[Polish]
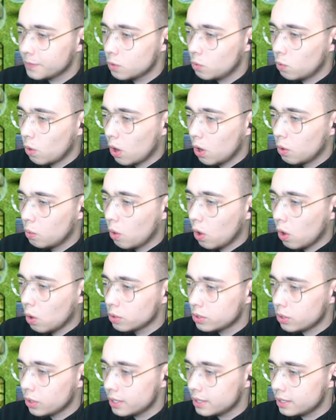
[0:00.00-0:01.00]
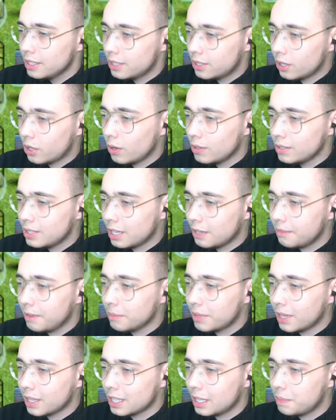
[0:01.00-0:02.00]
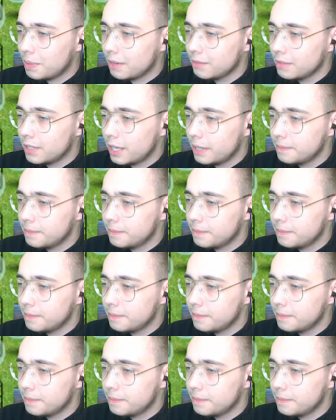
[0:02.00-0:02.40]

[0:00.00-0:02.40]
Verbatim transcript: Wow, wow, co jest? Nie do końca wiem tak naprawdę,